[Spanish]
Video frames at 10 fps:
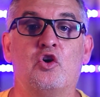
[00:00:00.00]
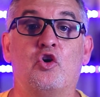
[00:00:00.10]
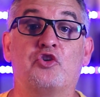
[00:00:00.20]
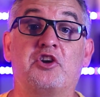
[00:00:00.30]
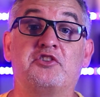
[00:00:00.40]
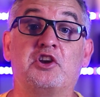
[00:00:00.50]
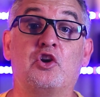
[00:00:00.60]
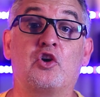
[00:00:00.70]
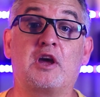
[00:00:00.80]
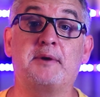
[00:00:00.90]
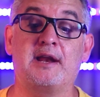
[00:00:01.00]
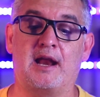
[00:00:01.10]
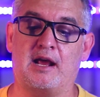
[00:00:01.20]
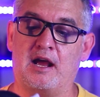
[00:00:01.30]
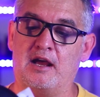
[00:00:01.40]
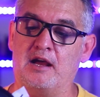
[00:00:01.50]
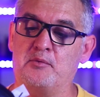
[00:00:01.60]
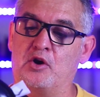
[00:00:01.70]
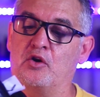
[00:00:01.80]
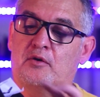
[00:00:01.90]
Os enseño lo que viene en la caja.
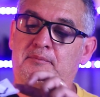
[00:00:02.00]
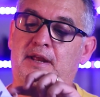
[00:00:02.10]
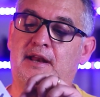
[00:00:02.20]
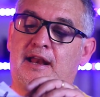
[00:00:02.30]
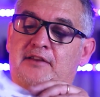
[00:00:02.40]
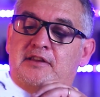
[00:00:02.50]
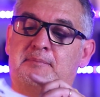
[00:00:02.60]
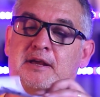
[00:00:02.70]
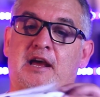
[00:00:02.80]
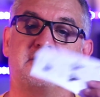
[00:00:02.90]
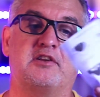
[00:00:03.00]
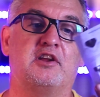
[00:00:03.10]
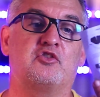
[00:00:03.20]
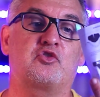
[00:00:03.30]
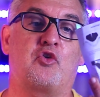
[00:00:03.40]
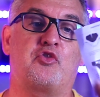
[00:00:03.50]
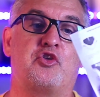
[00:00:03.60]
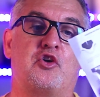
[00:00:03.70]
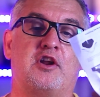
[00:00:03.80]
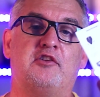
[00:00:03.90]
Bueno, vienen las típicas
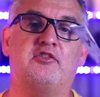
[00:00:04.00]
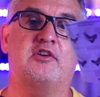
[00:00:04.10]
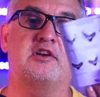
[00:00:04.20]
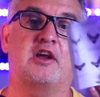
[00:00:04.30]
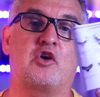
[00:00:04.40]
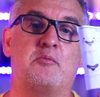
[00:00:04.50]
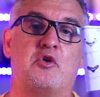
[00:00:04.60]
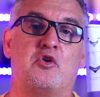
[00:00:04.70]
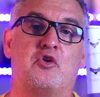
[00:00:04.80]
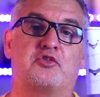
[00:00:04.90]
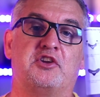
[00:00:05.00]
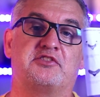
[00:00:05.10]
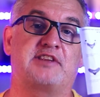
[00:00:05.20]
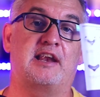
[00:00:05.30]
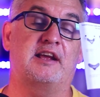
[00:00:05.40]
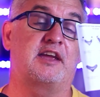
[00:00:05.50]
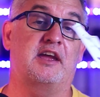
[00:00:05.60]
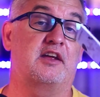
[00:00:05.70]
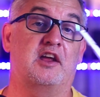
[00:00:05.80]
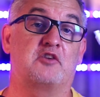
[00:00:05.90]
instrucciones de cómo se instalan,
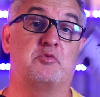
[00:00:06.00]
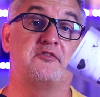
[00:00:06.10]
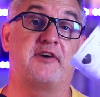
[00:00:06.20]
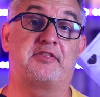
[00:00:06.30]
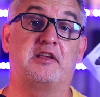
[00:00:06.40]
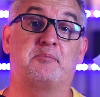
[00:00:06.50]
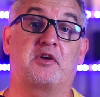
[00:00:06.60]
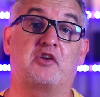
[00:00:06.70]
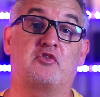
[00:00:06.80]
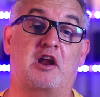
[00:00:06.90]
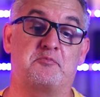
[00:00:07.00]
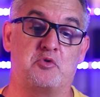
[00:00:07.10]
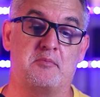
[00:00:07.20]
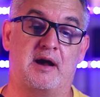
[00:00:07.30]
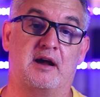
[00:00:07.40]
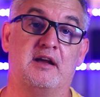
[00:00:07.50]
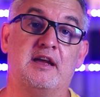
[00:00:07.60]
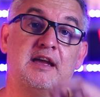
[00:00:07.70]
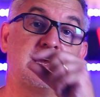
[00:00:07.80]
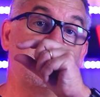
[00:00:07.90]
que es muy fácil porque es una espuma
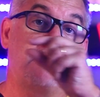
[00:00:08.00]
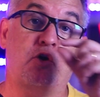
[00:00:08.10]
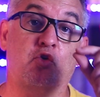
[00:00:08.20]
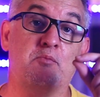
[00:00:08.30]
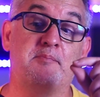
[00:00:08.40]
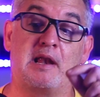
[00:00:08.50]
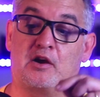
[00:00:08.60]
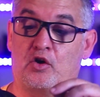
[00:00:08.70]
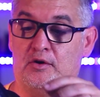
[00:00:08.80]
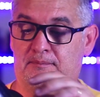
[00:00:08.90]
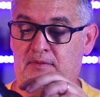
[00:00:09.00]
que va con un velcro.